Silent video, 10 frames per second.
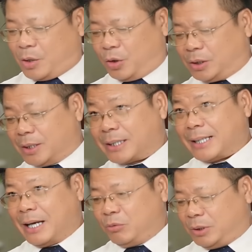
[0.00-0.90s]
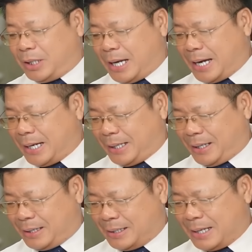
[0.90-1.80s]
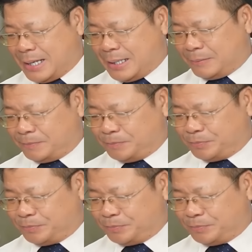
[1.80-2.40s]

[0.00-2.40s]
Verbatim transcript: Đối tượng đàn ông thứ hai là